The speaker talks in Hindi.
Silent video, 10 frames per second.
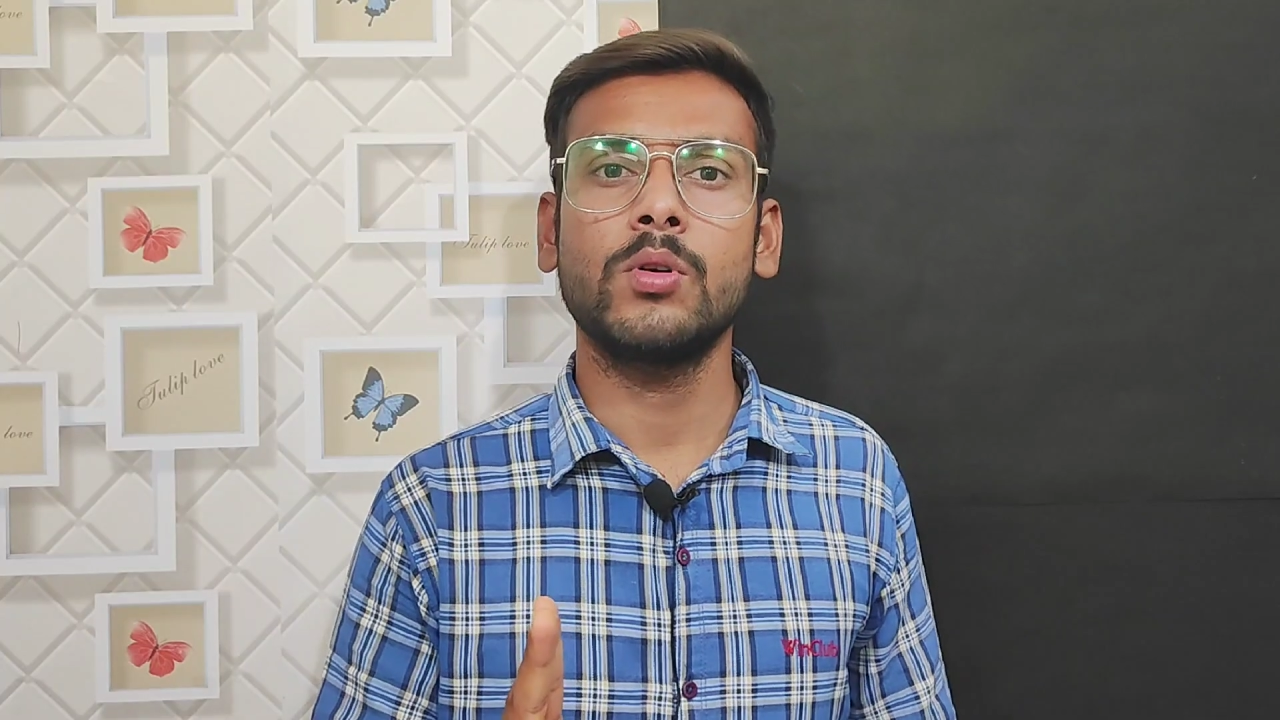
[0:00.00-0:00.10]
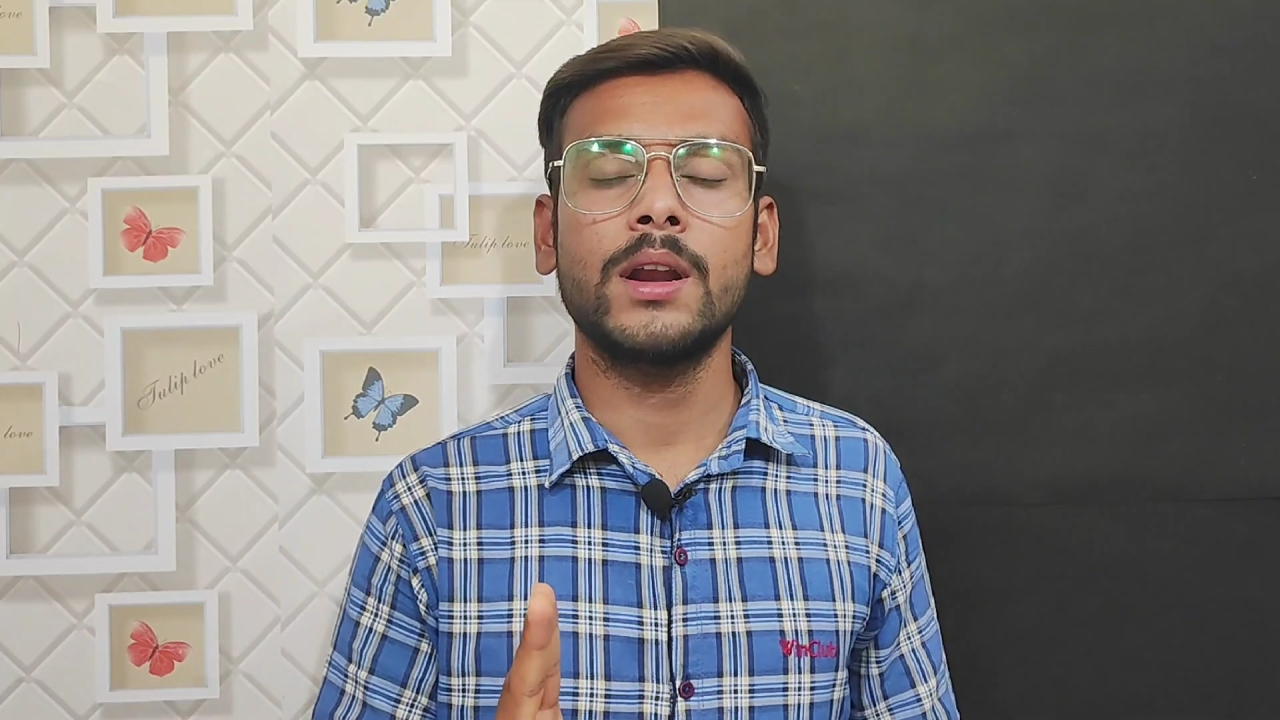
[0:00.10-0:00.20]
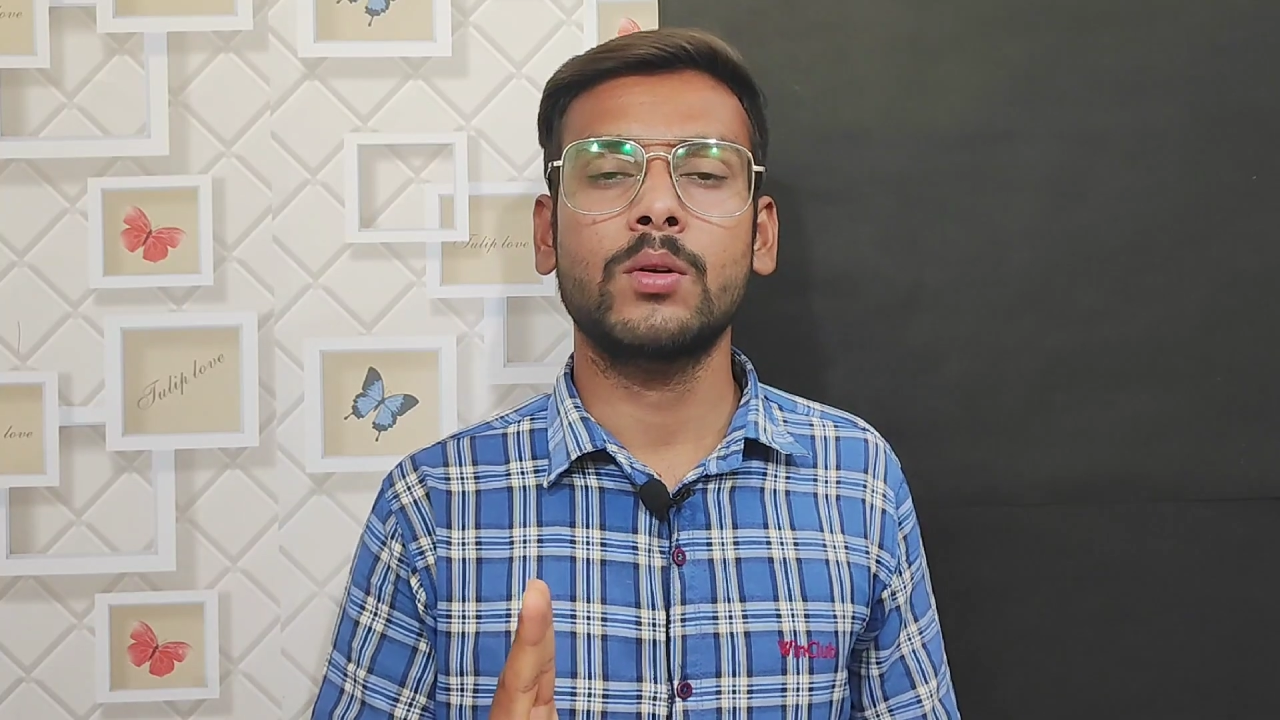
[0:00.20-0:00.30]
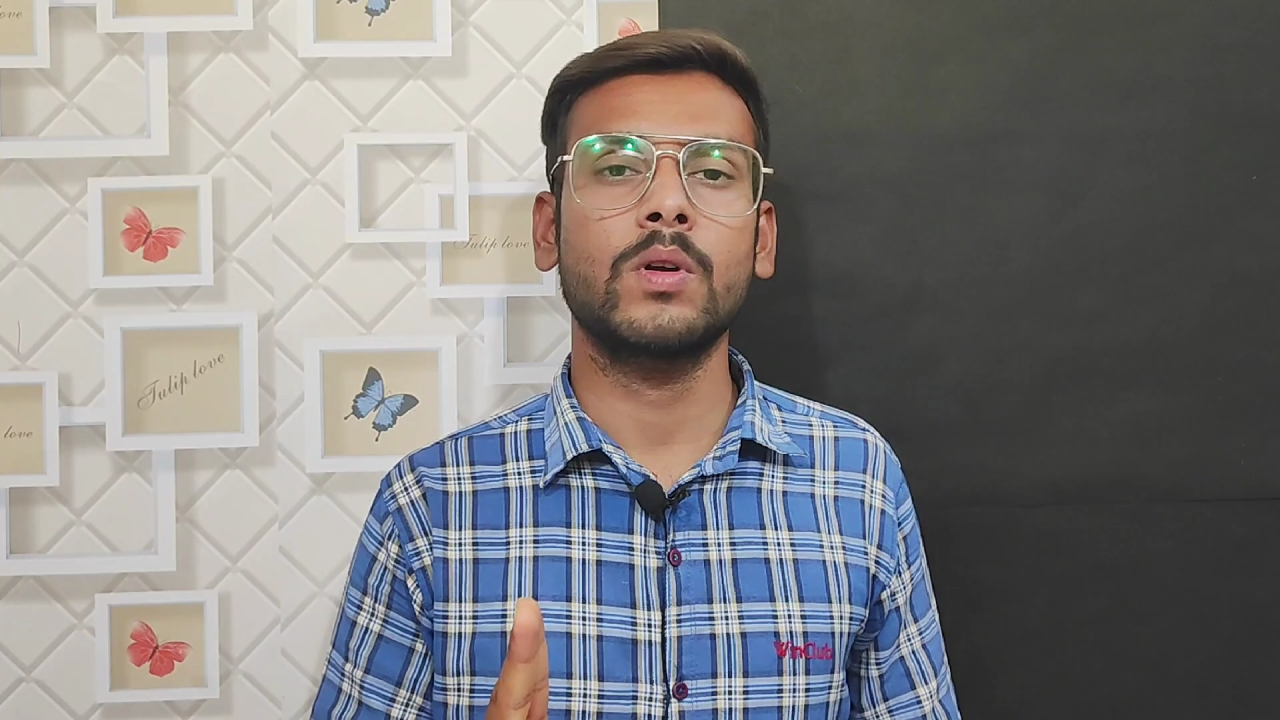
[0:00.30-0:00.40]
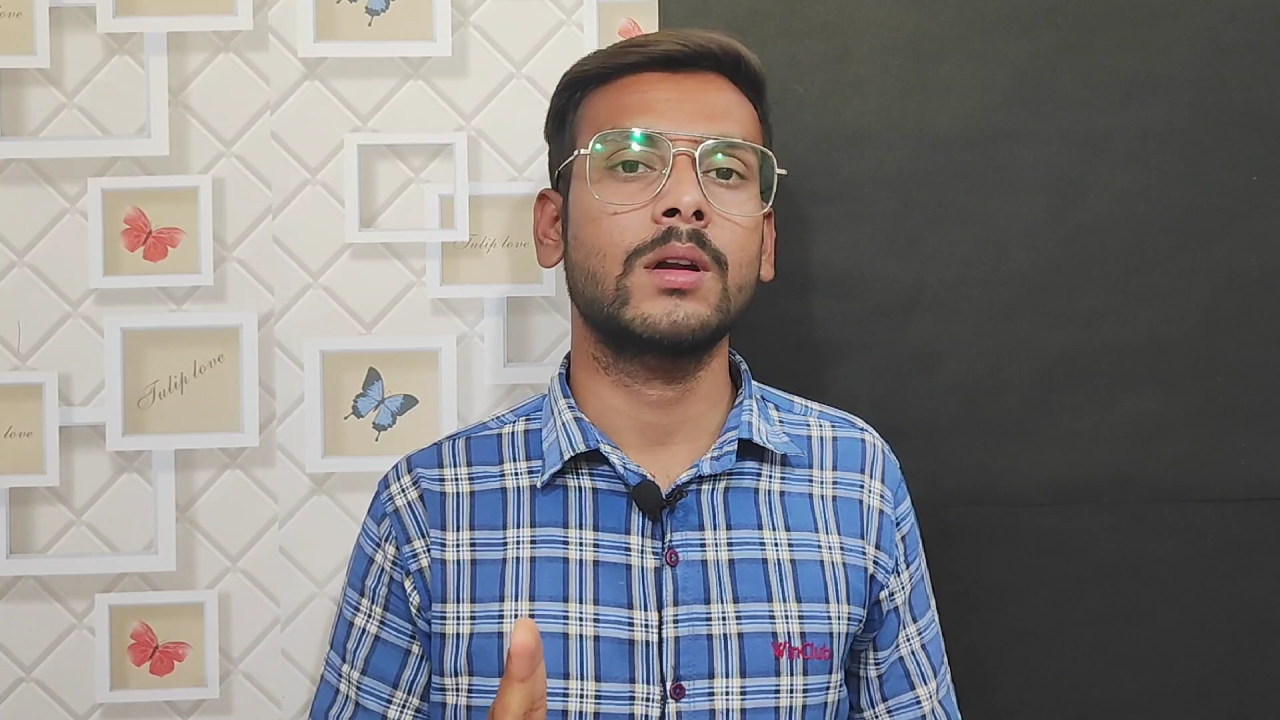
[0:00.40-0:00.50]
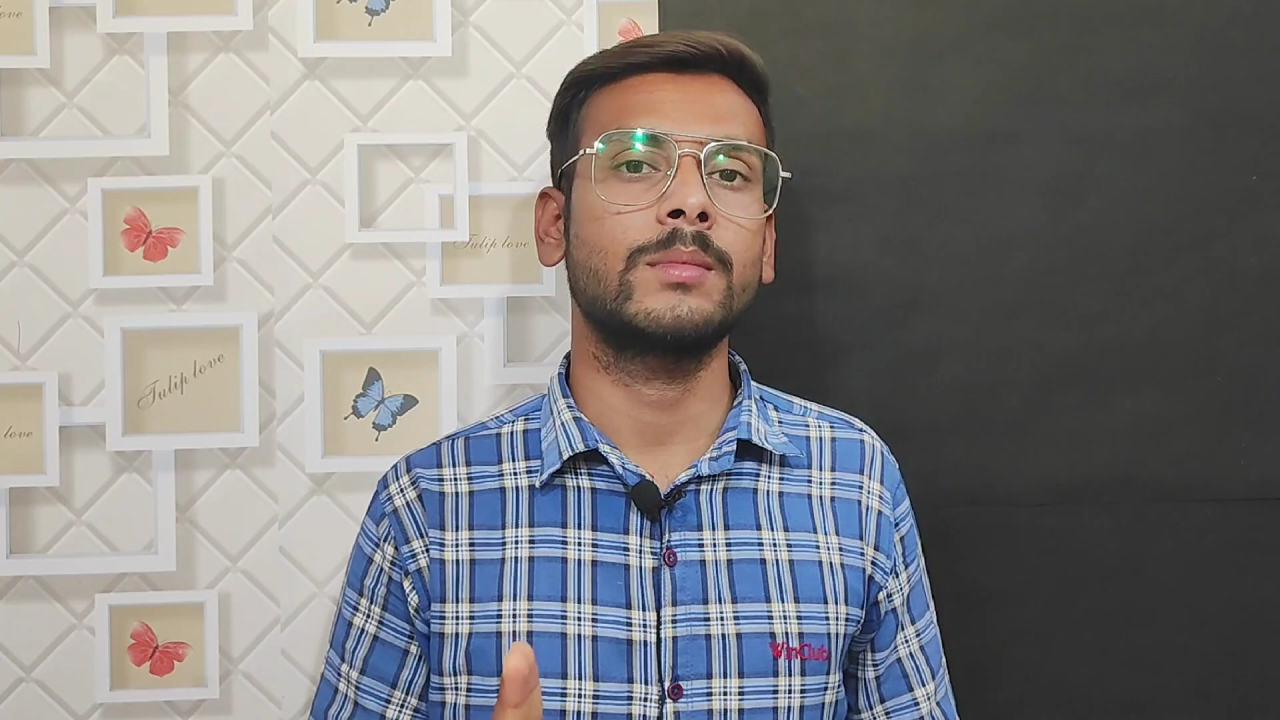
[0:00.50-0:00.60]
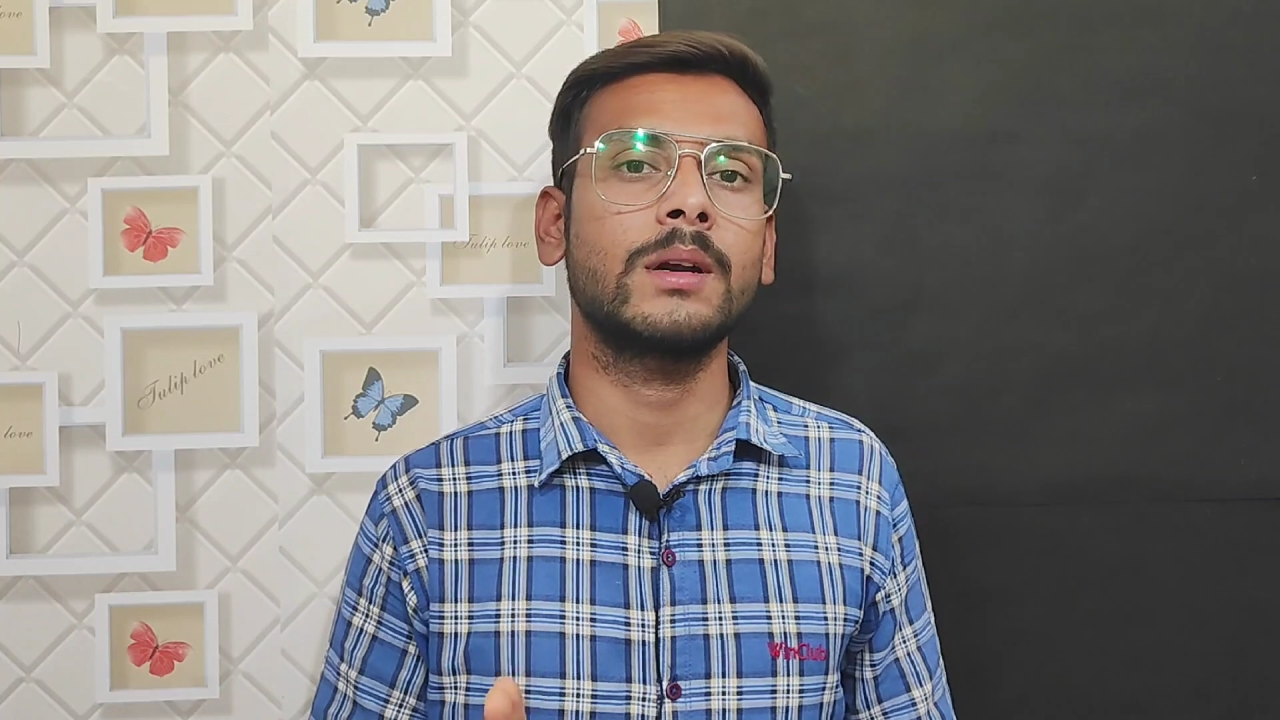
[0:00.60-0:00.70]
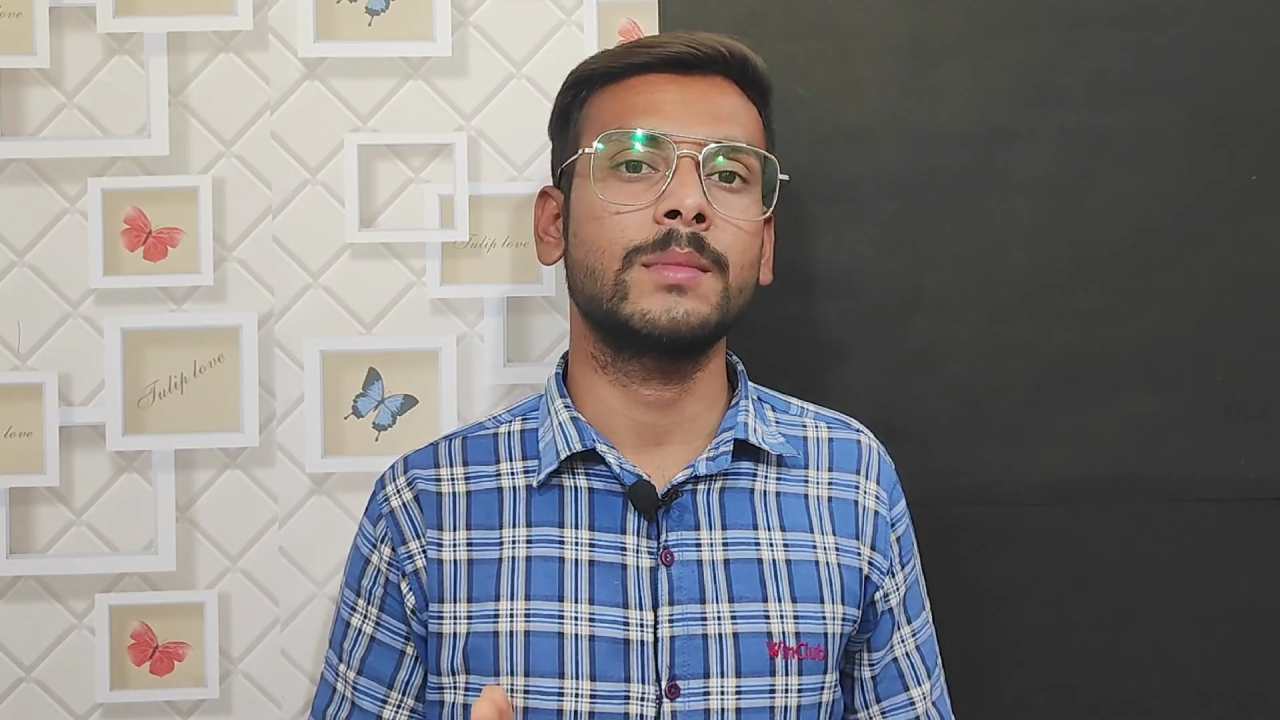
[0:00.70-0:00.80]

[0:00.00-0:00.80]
एंड्रॉइड अपडेट